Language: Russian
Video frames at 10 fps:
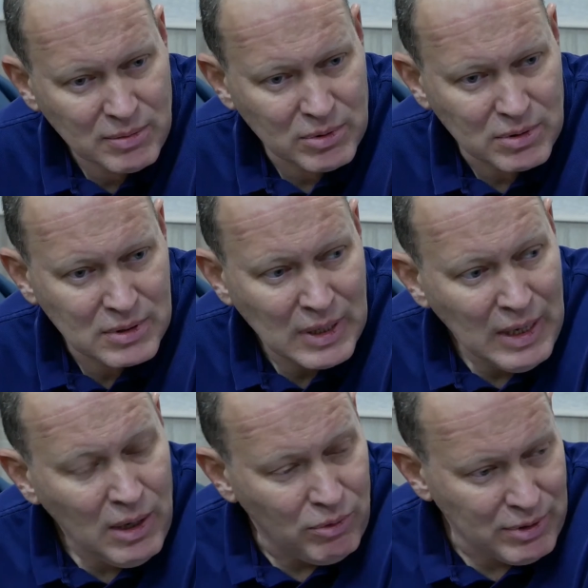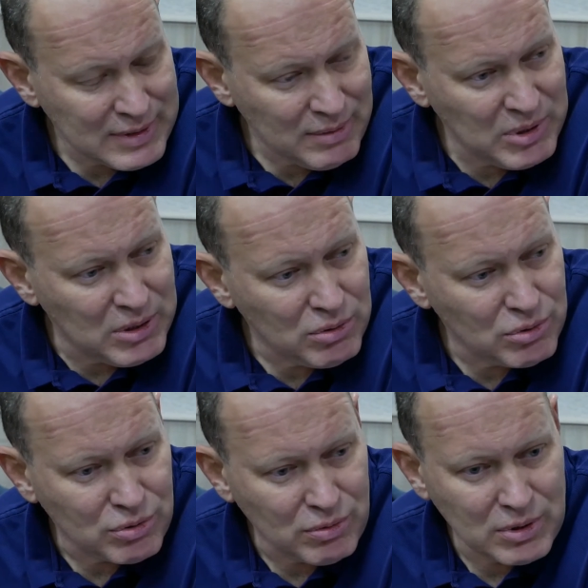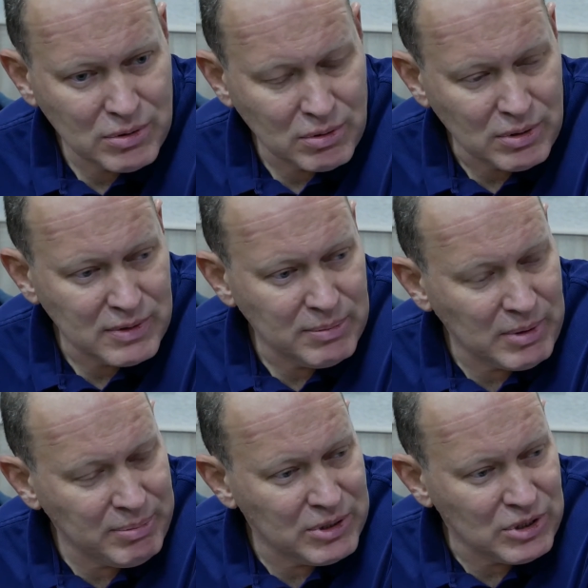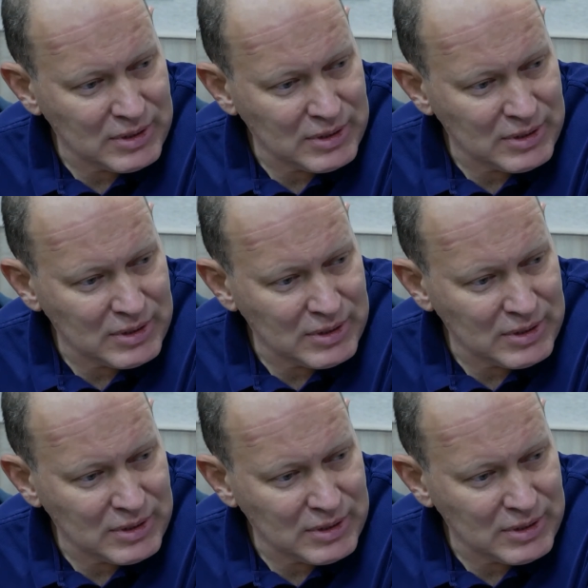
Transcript: потому что сдать объект в эксплуатацию необходимо